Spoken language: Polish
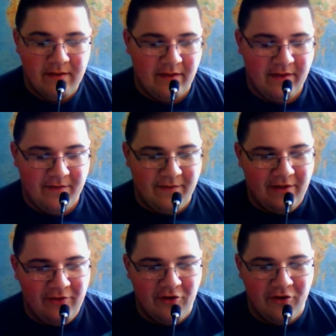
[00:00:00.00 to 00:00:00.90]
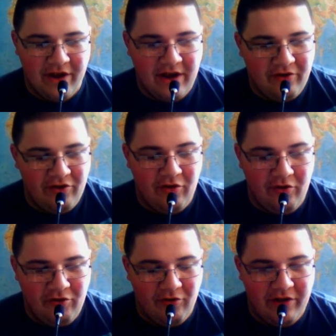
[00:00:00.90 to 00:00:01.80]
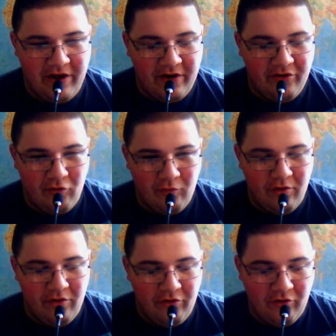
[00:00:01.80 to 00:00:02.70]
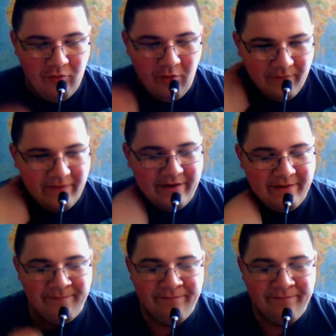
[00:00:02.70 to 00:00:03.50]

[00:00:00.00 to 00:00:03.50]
Na tych zwanych ciągnikach, si ciągnikach siodł siodłowych.